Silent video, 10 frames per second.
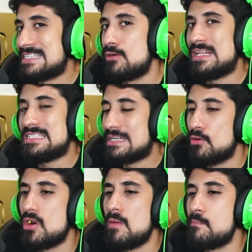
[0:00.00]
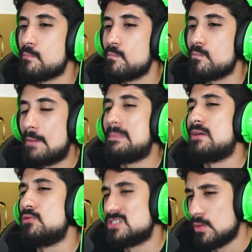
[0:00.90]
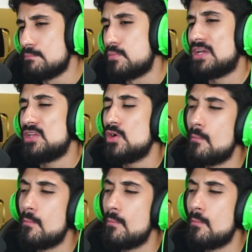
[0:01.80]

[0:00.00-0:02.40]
ahora el sabor me gusta un poquito.